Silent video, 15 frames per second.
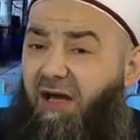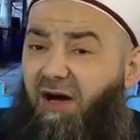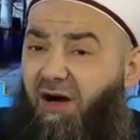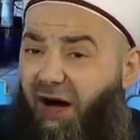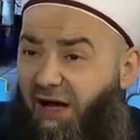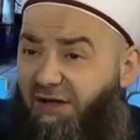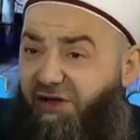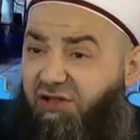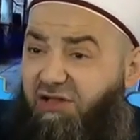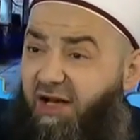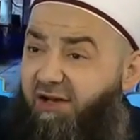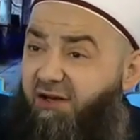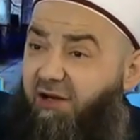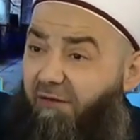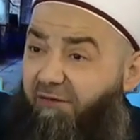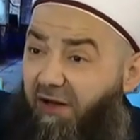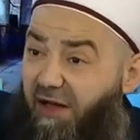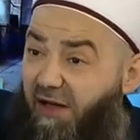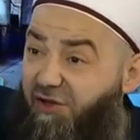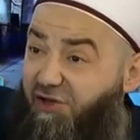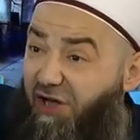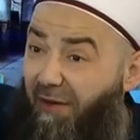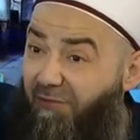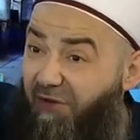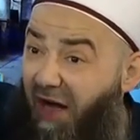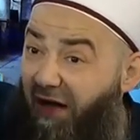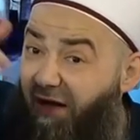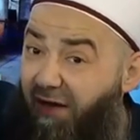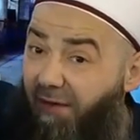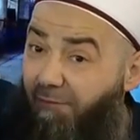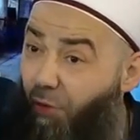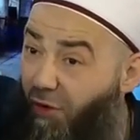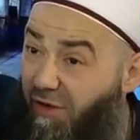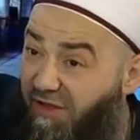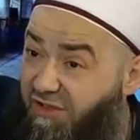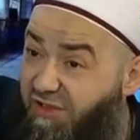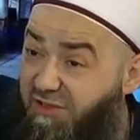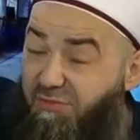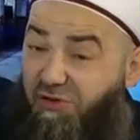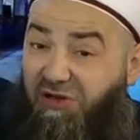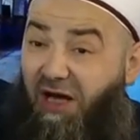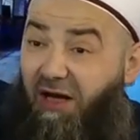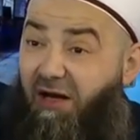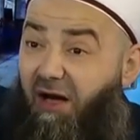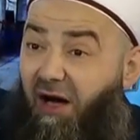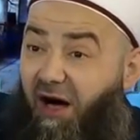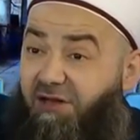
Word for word: haricilerin kafaları Şam'da böyle dizmişler.